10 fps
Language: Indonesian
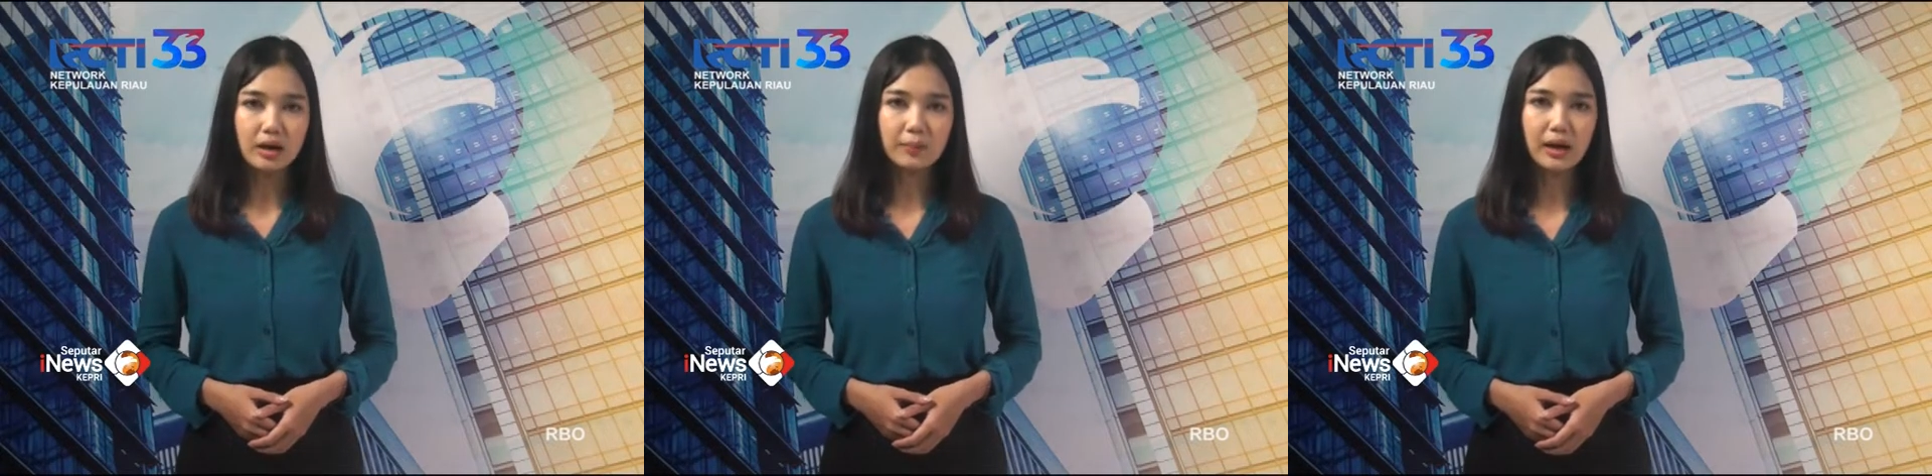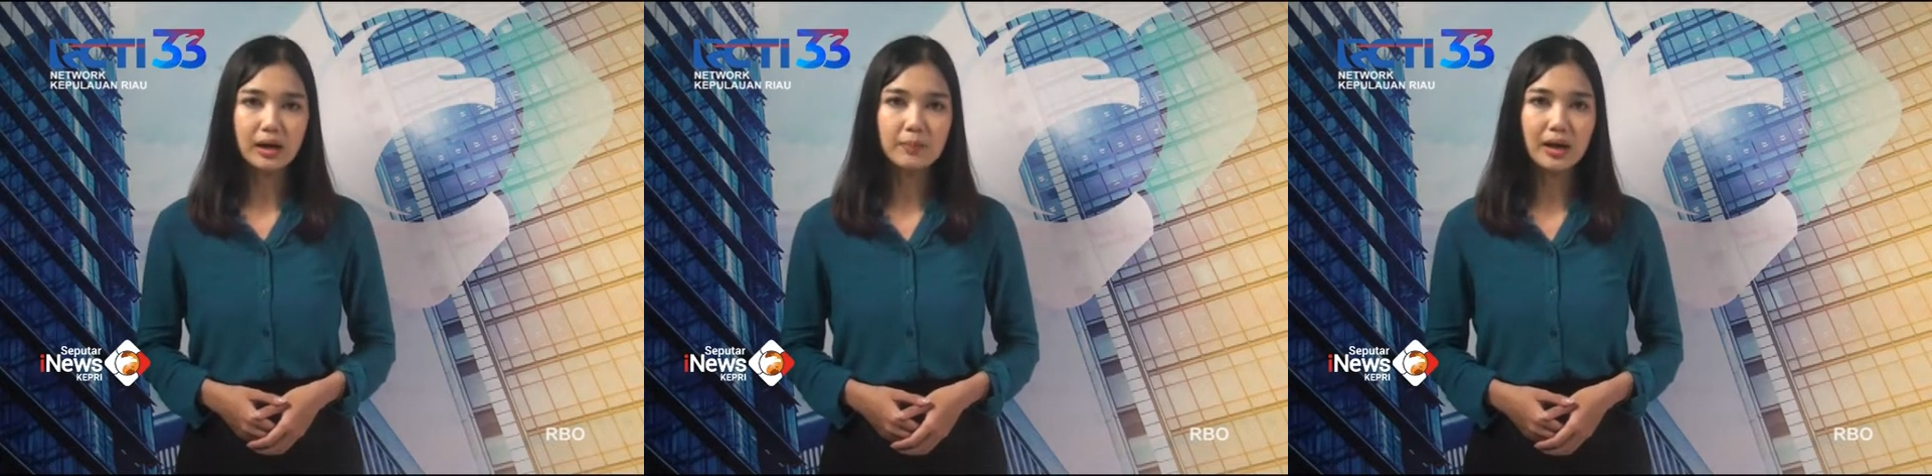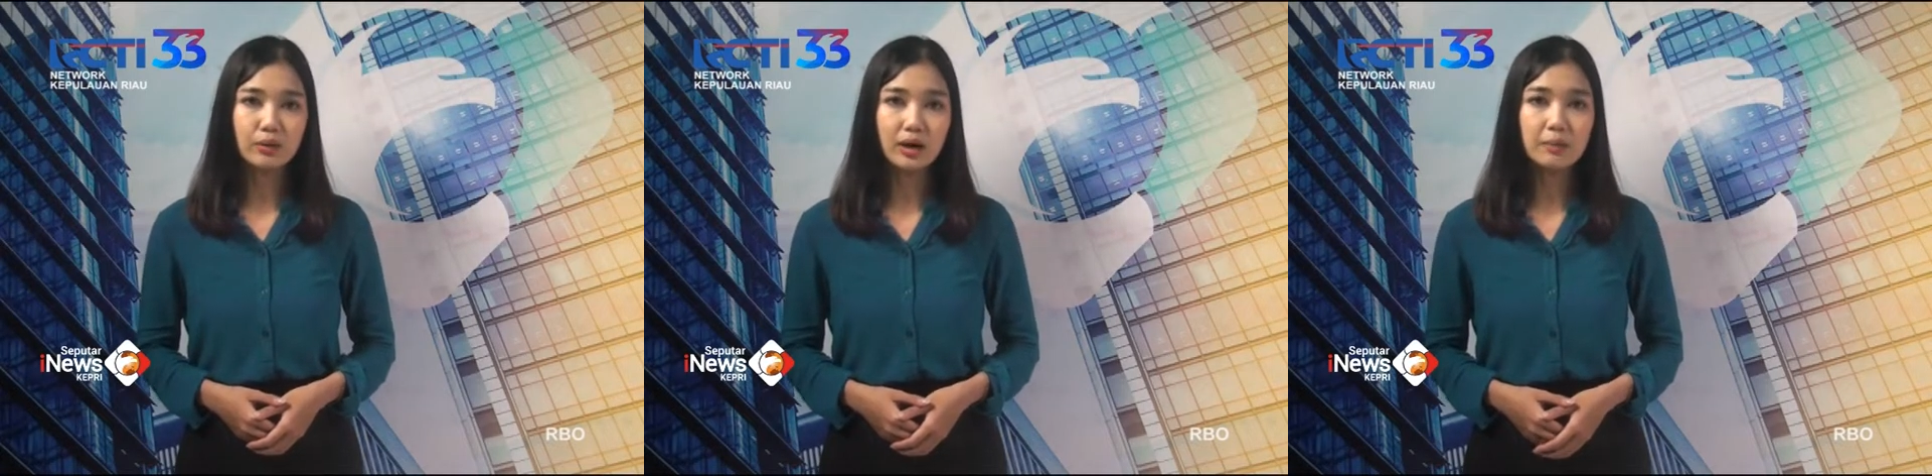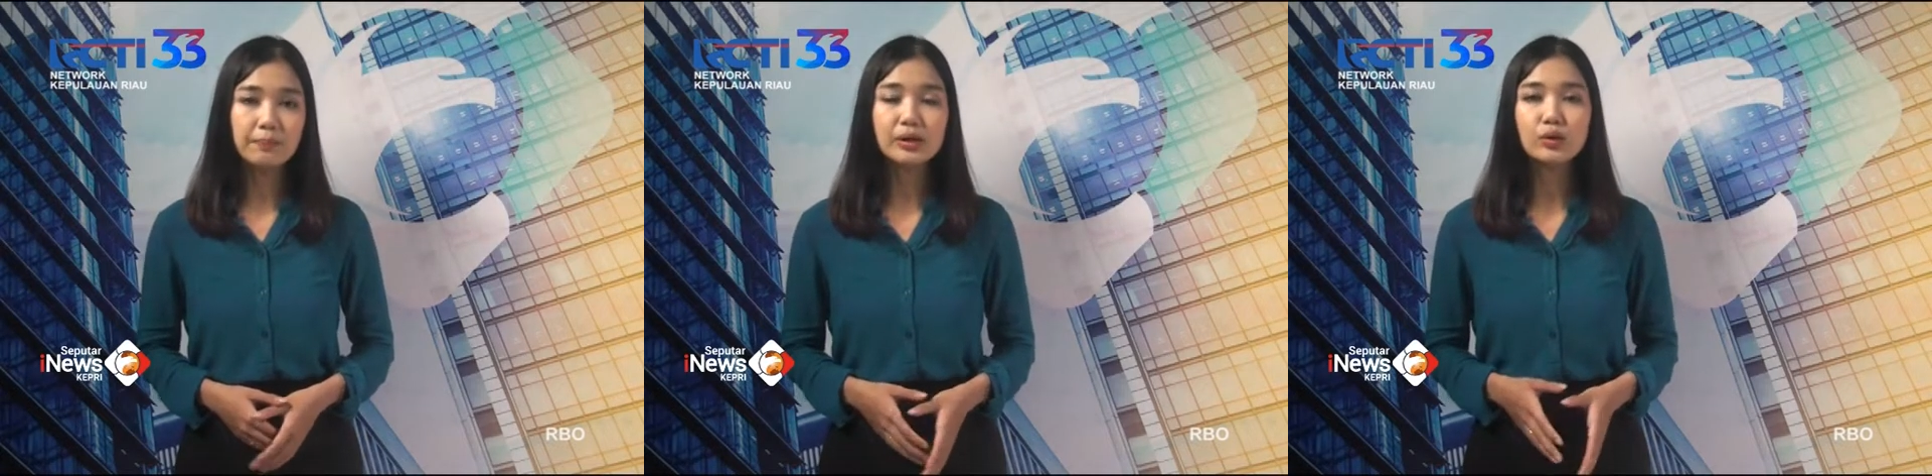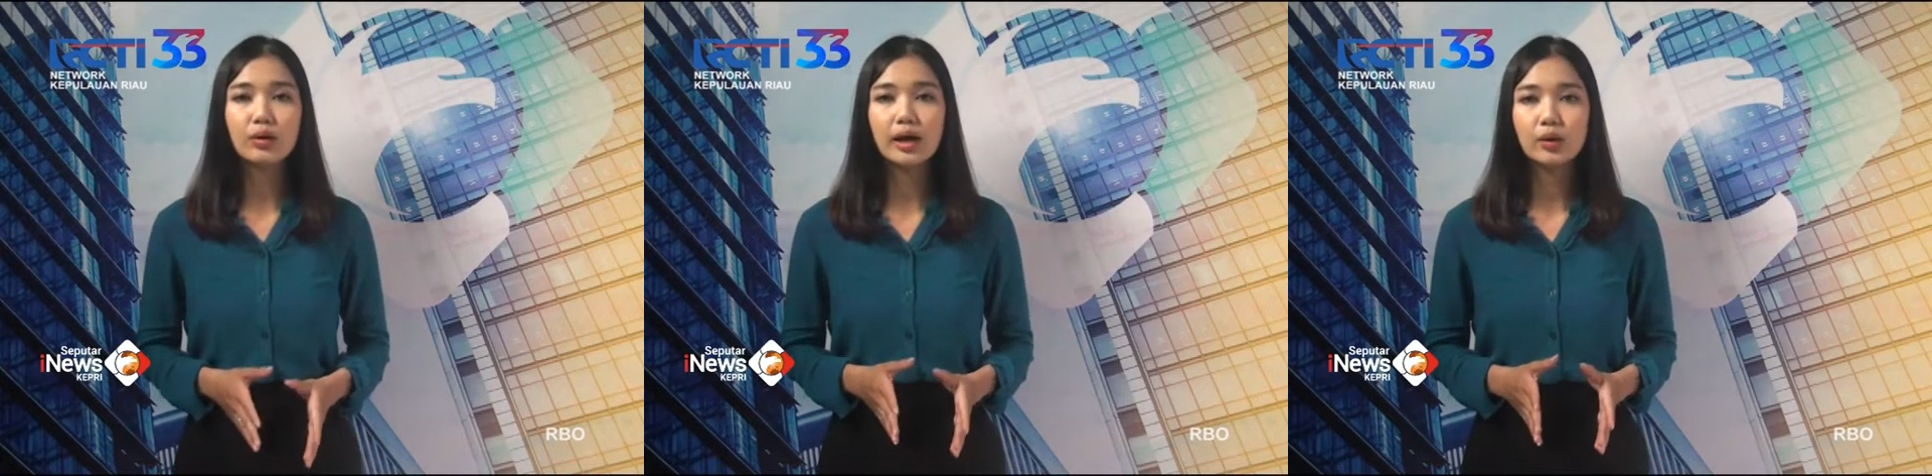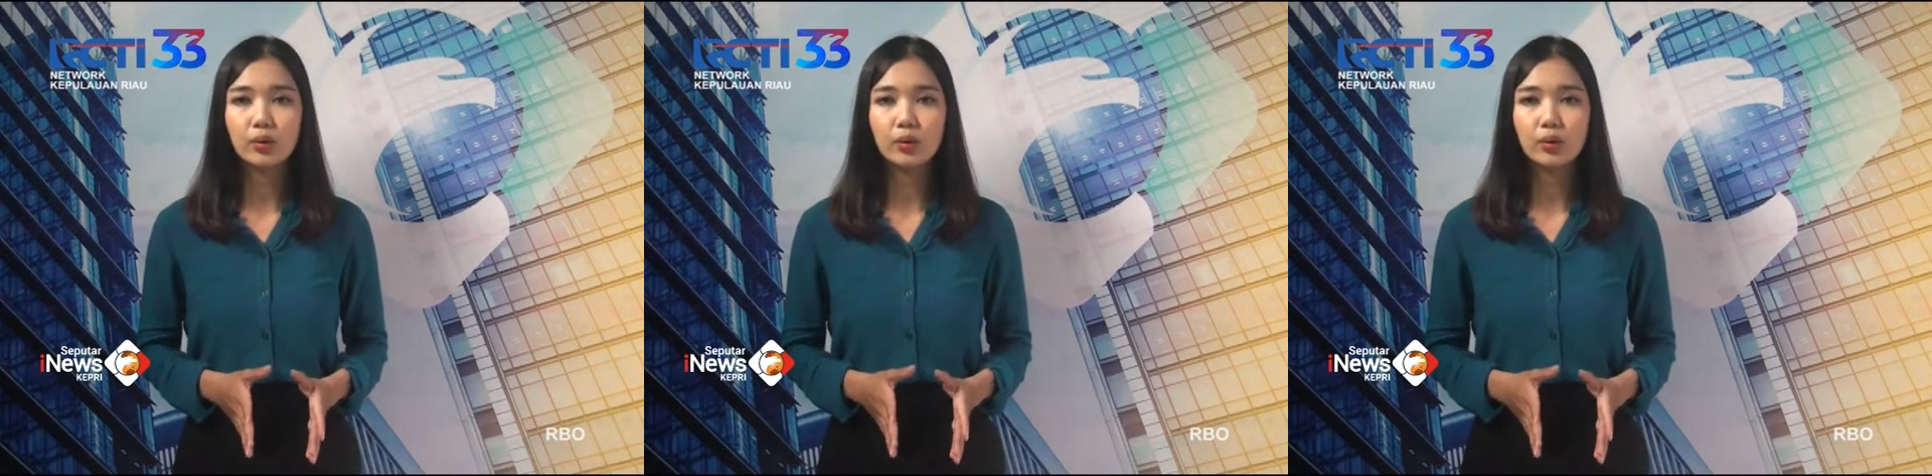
kembali melakukan penyuluhan